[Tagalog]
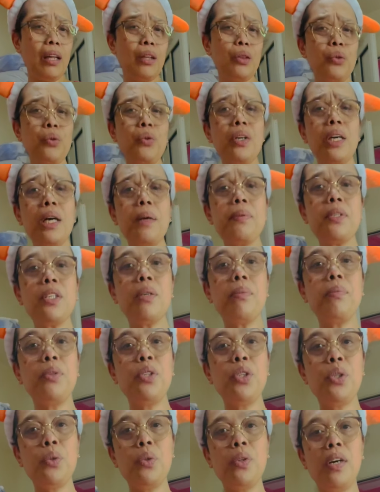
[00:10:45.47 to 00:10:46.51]
2 cups of
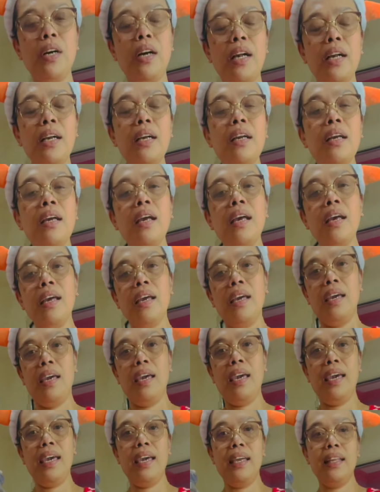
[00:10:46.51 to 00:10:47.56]
sugar
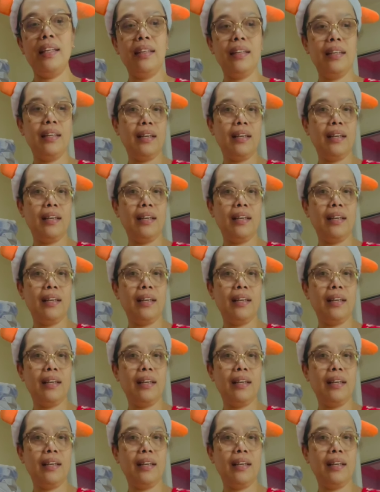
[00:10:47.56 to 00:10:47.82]
and